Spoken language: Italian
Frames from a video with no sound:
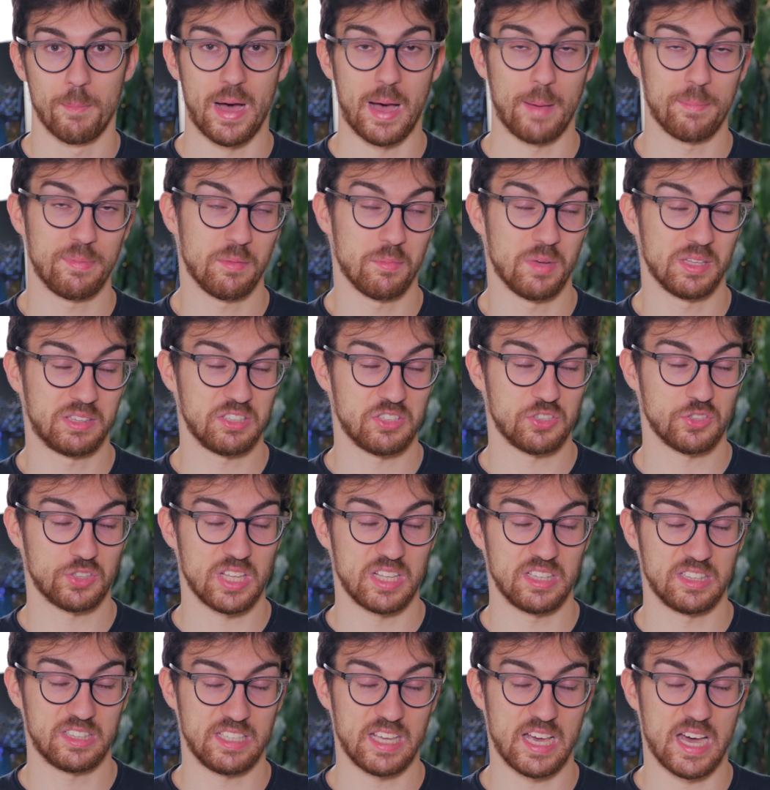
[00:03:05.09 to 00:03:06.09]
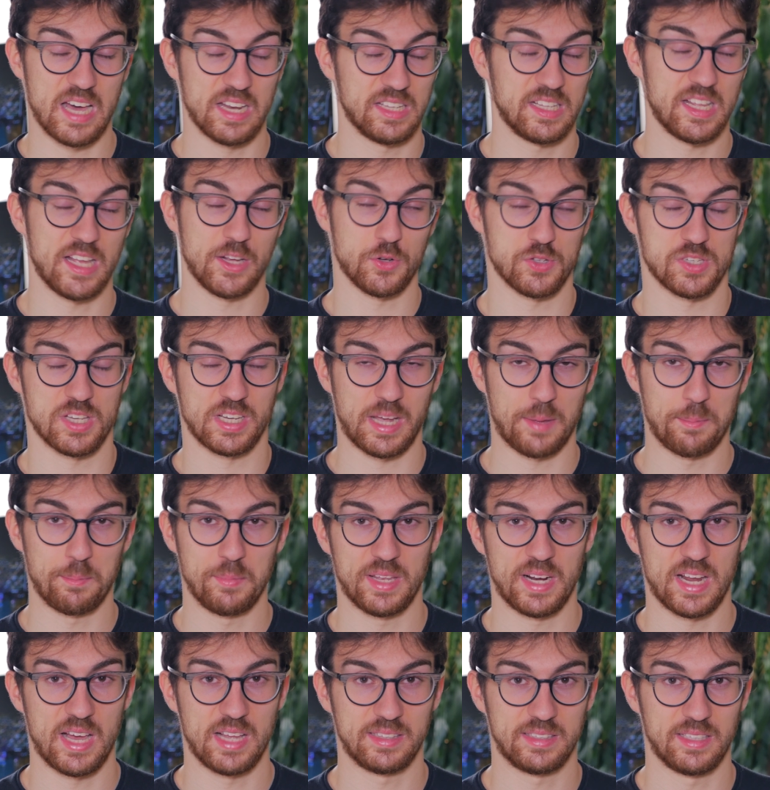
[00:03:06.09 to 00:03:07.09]
Ma abbiamo atteso tanti anni, dai cosa
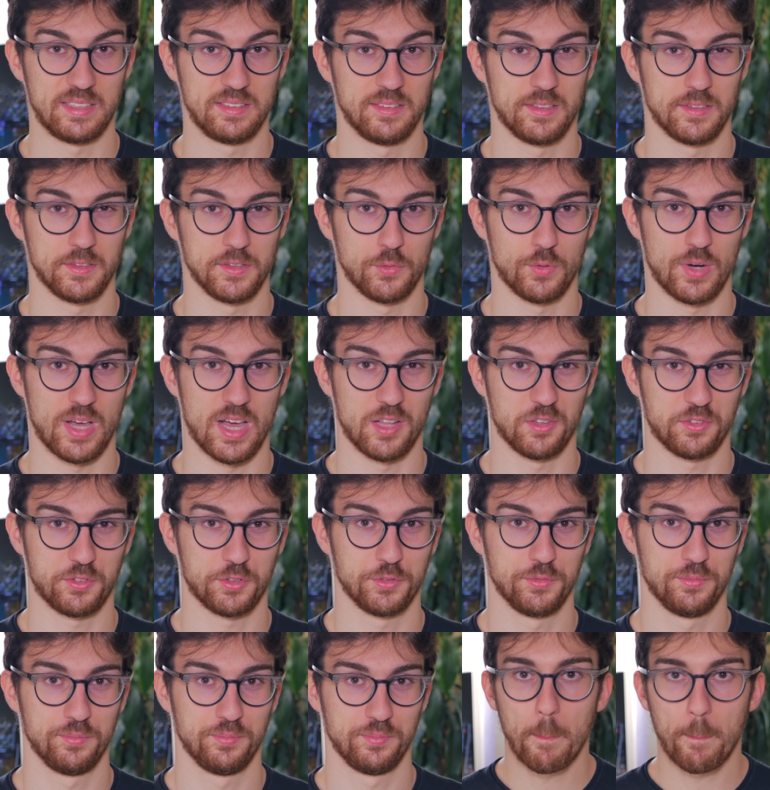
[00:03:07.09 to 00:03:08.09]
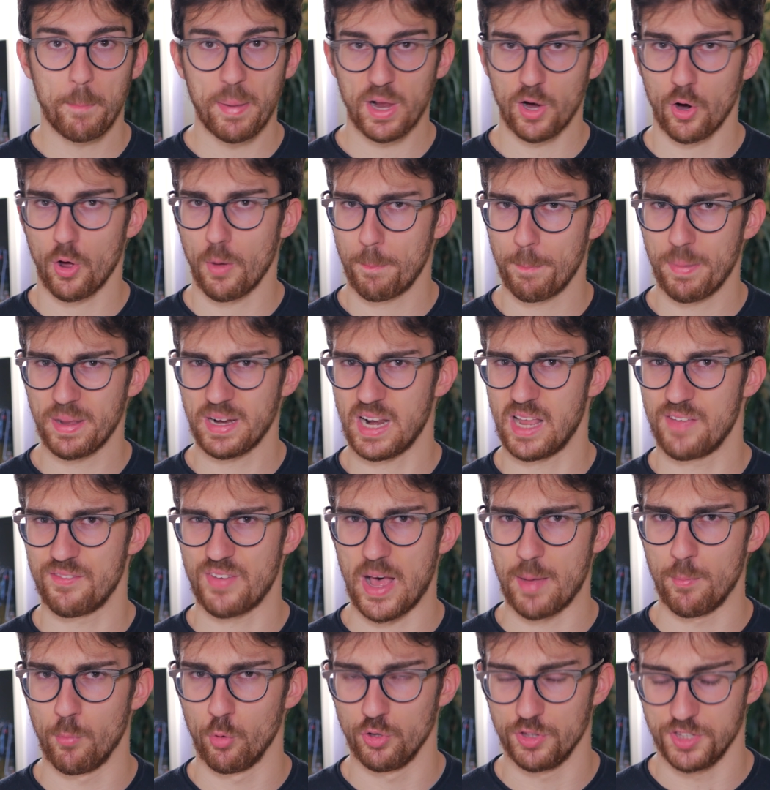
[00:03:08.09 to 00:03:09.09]
cambierà attenderne un altro? Però
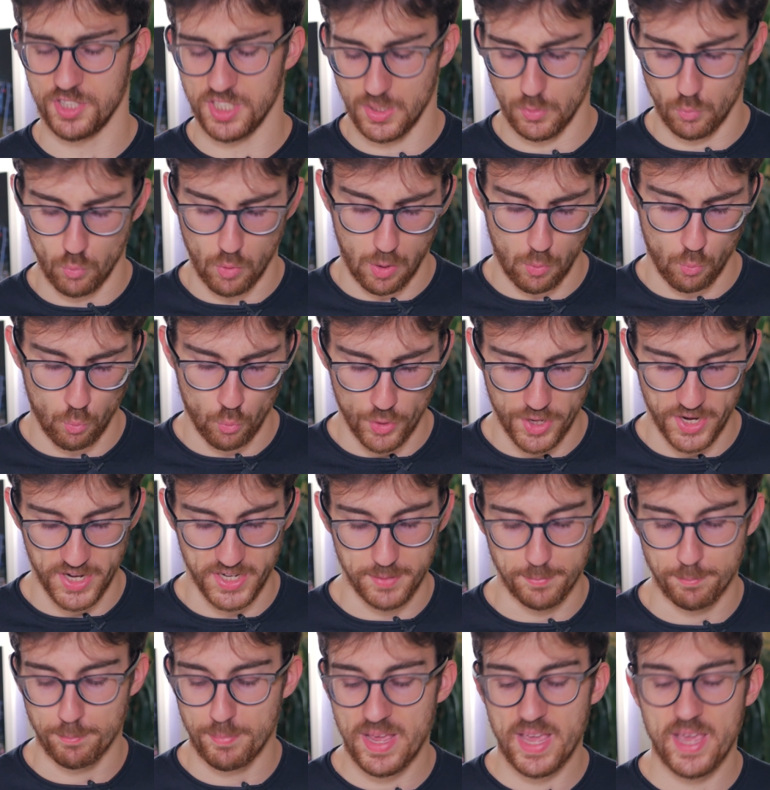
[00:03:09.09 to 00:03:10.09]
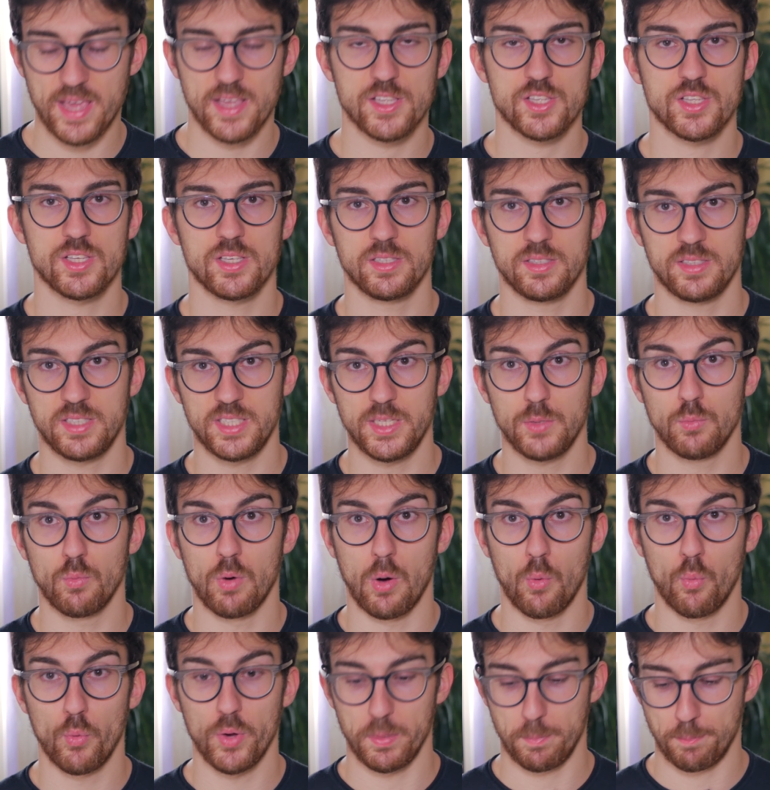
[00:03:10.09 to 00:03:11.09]
parlavamo di Huawei, beh di
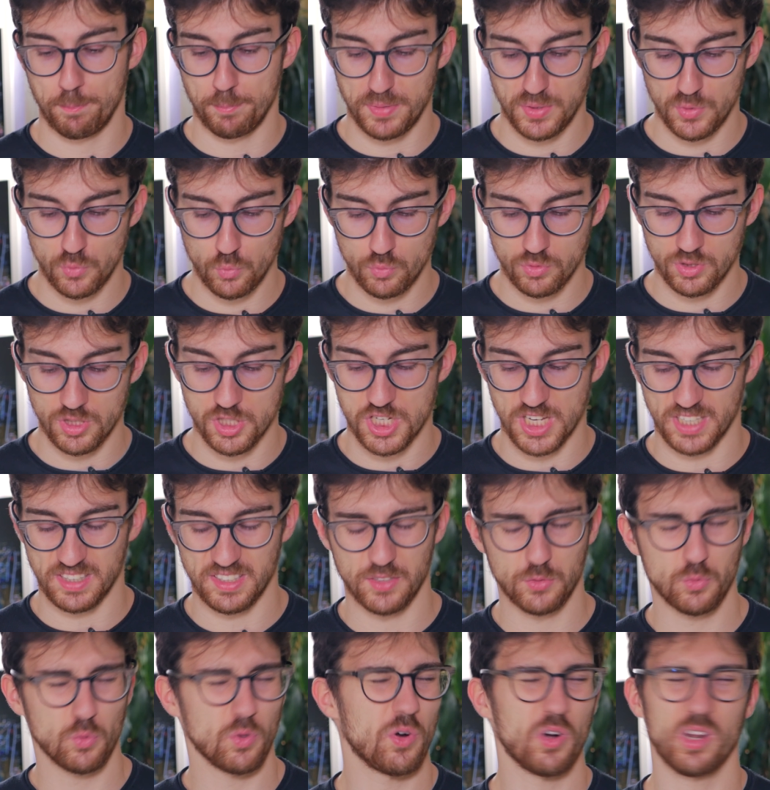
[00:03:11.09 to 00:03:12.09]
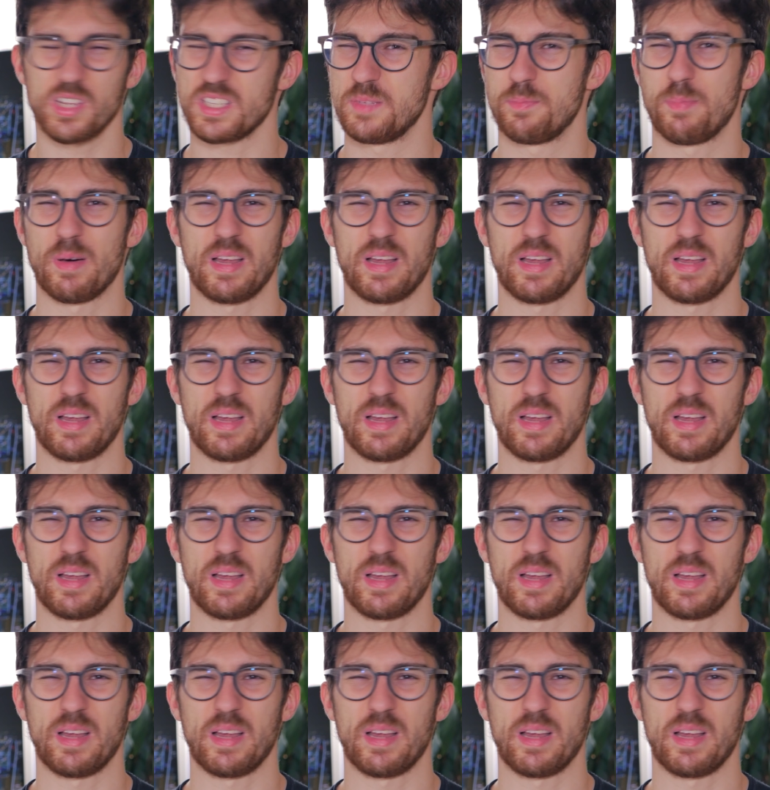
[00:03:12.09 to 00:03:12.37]
Huawei P11, addirittura ora si